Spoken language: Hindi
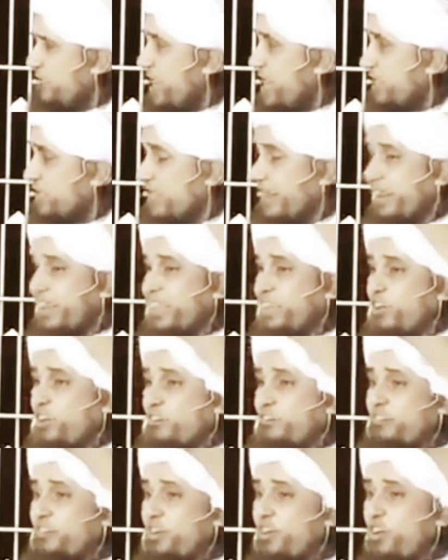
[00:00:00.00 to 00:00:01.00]
बयान करेंगे और
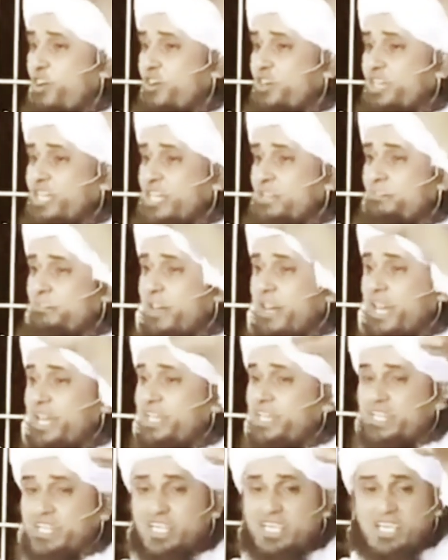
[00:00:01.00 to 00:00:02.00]
फिरौन की
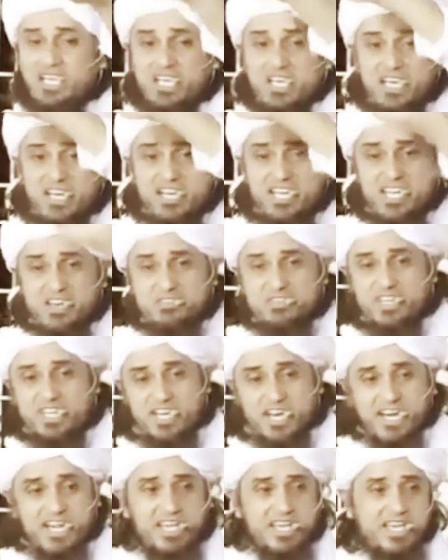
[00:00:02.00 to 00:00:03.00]
बड़ाई की नफी
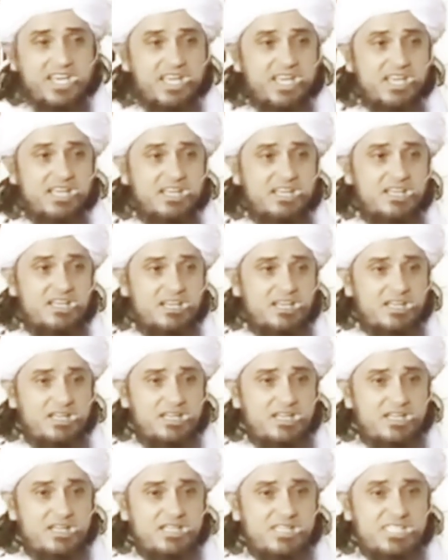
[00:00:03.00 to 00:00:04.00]
करेंगे
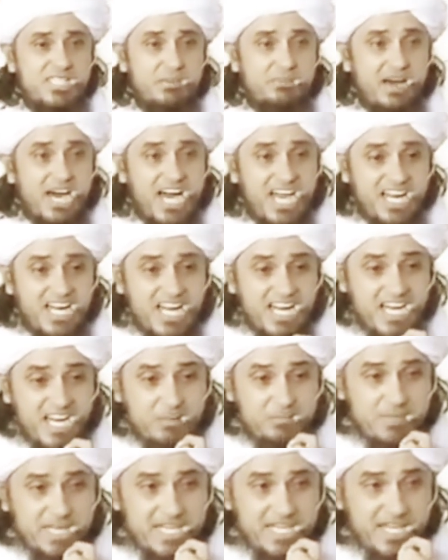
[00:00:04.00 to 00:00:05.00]
जबान
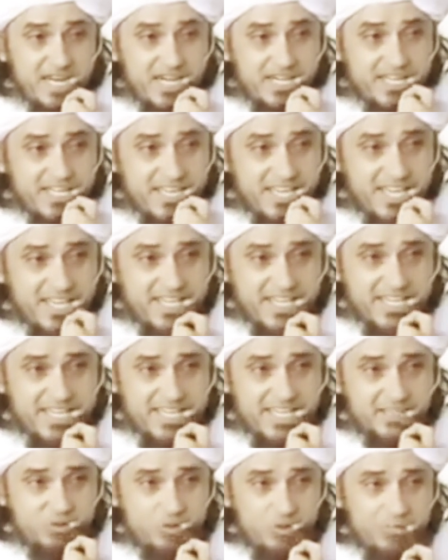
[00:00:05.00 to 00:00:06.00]
अगर मेरी अटकेगी
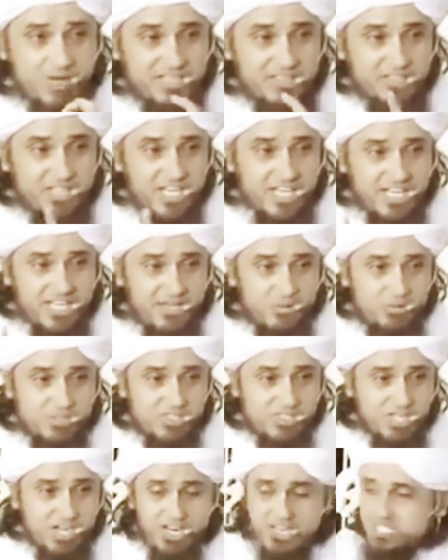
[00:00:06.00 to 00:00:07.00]
तो मैं तेरी
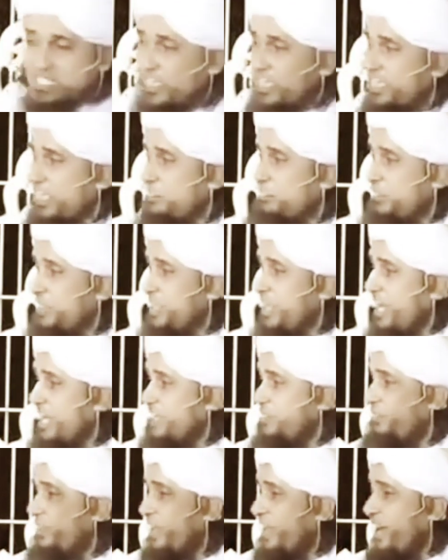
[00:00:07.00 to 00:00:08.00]
उस तरह से
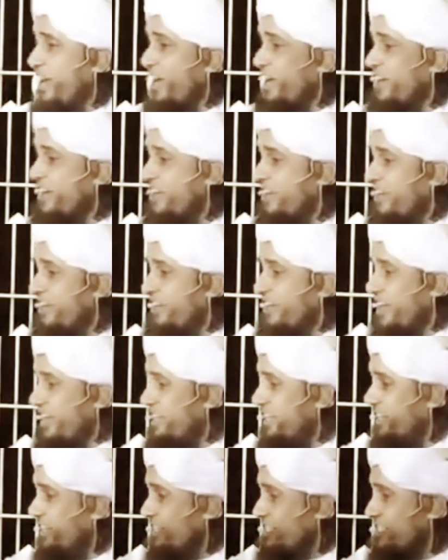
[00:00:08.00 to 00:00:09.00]
किबरियाई बयान
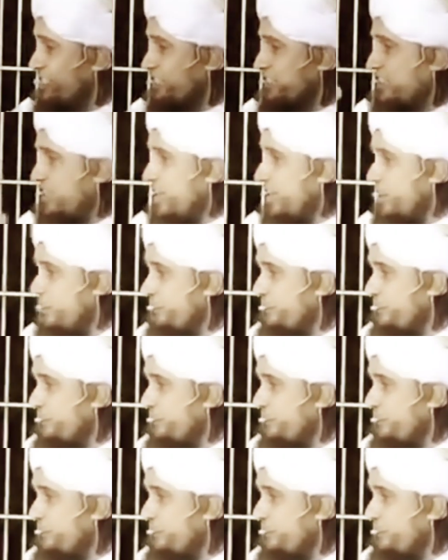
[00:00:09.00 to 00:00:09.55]
नहीं कर सकता